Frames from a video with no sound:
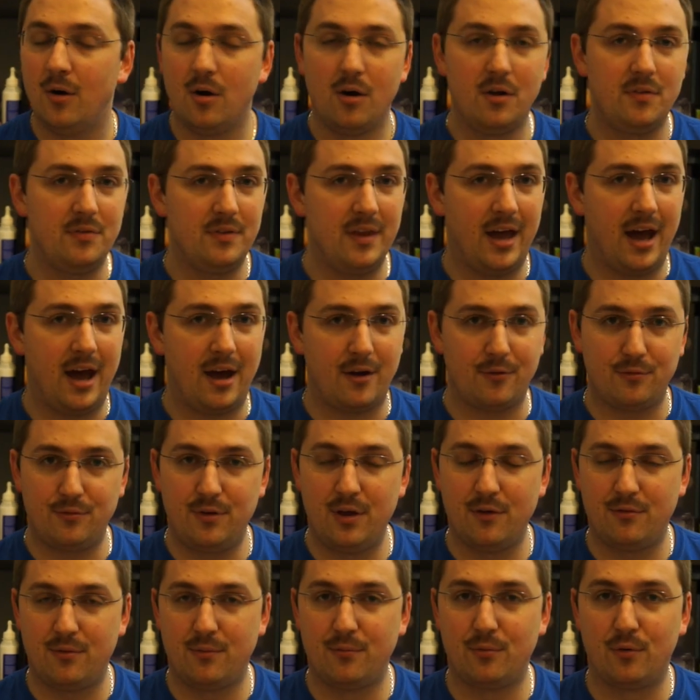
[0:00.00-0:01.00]
Und nach
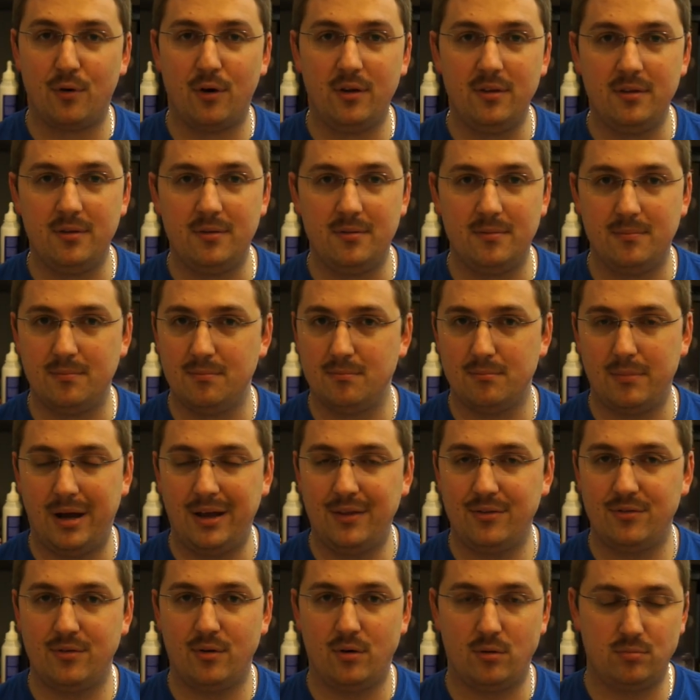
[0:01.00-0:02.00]
vier, fünf Runden
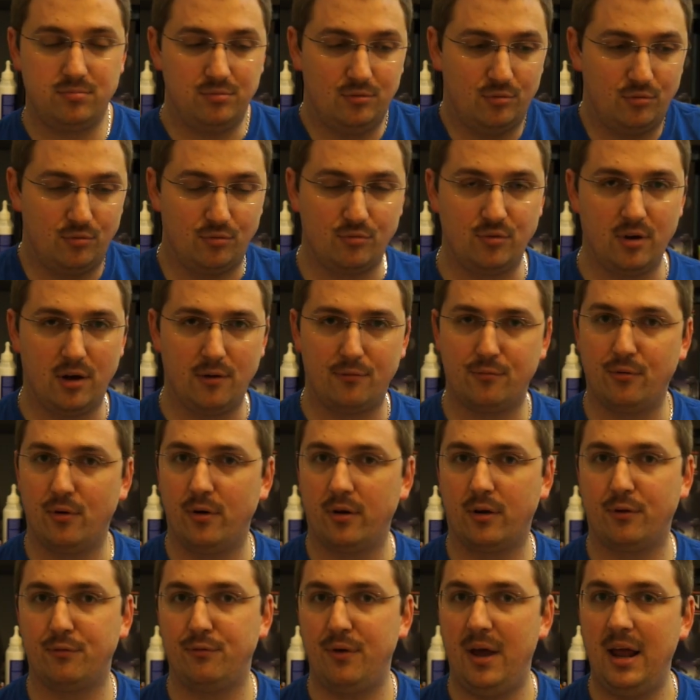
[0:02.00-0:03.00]
meinten sie auch, das ist ja
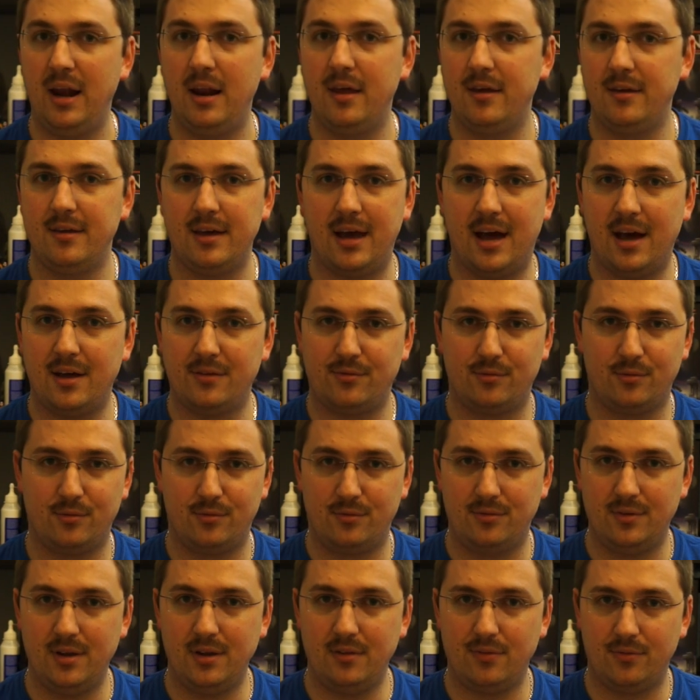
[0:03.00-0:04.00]
voll gefällig,
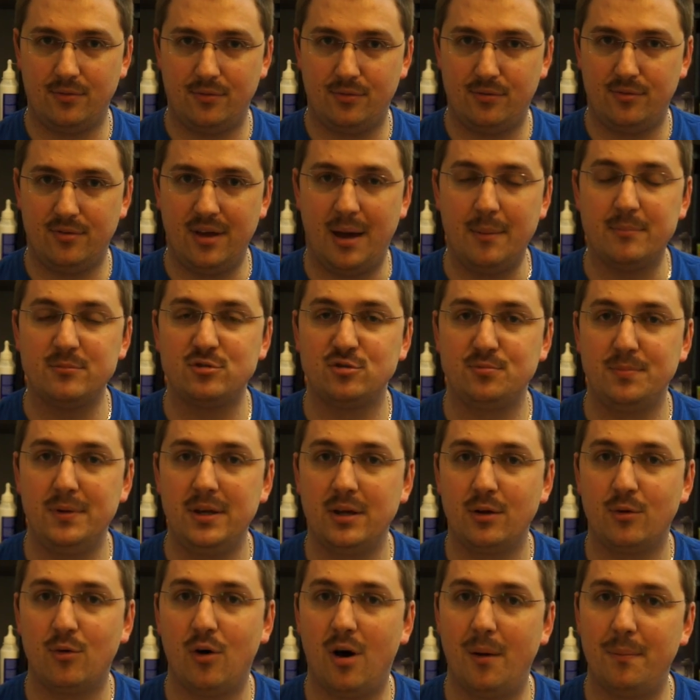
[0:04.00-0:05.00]
also ne,
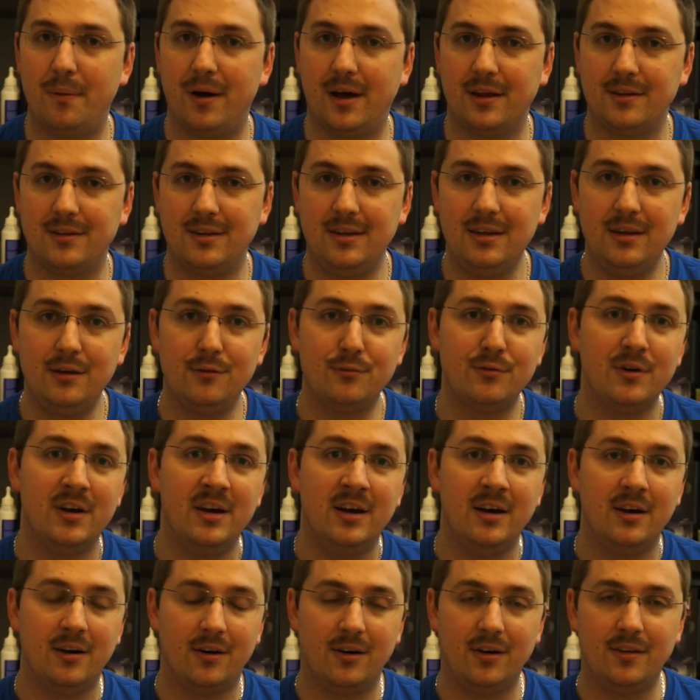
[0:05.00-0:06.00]
zusammenspielen, kooperativ
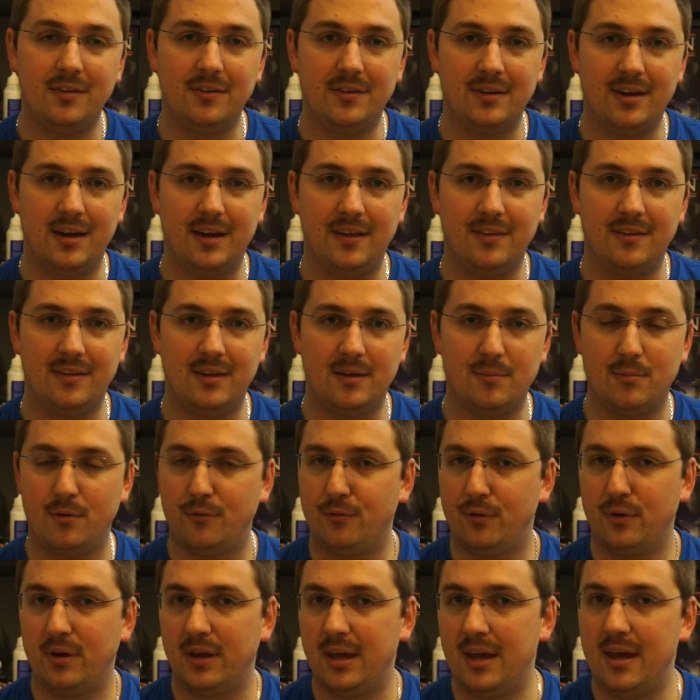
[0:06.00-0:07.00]
und dann eben
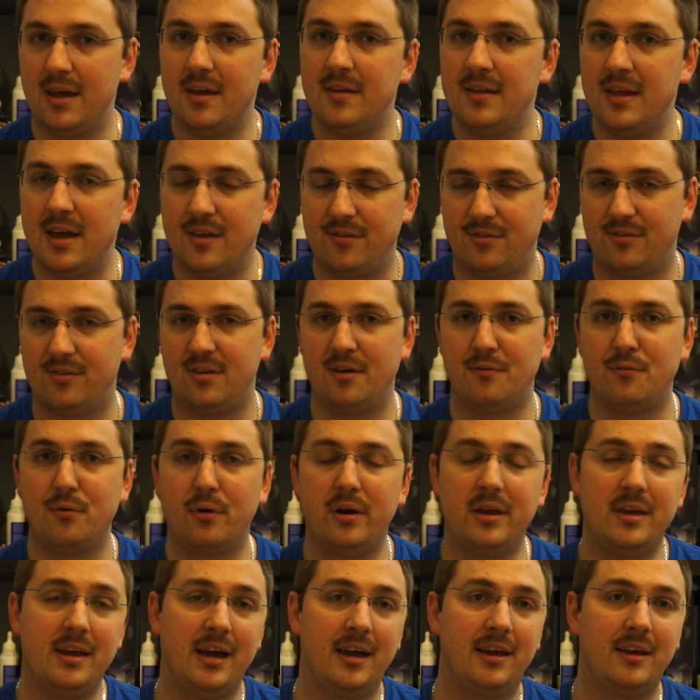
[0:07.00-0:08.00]
auch von den Regeln her, das ist ja
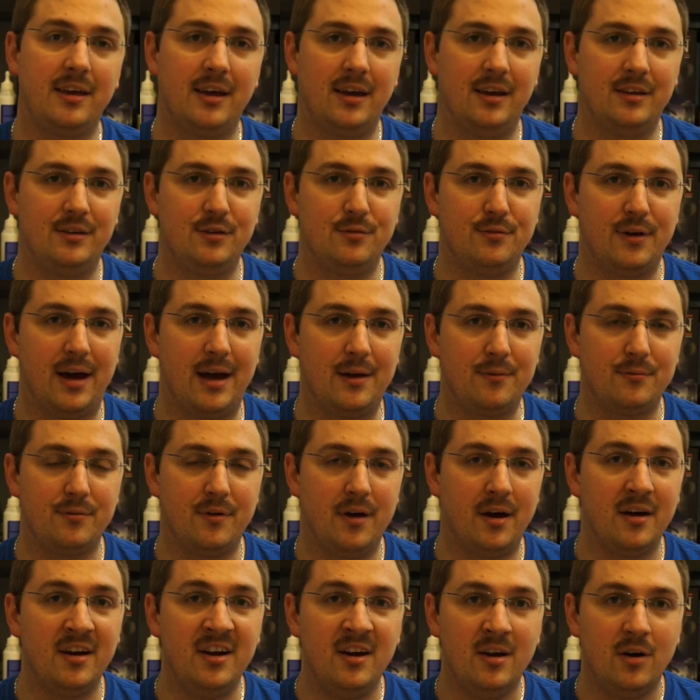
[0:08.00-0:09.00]
wirklich eigentlich relativ
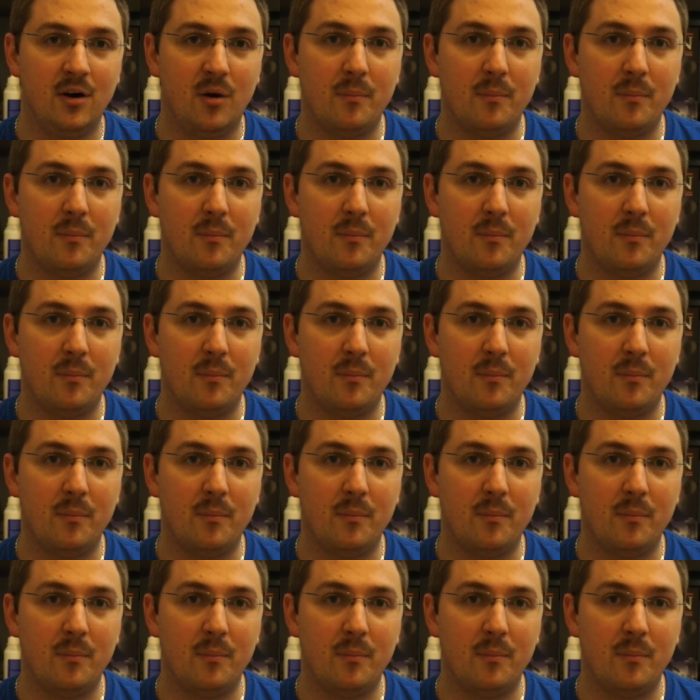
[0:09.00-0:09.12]
einfach.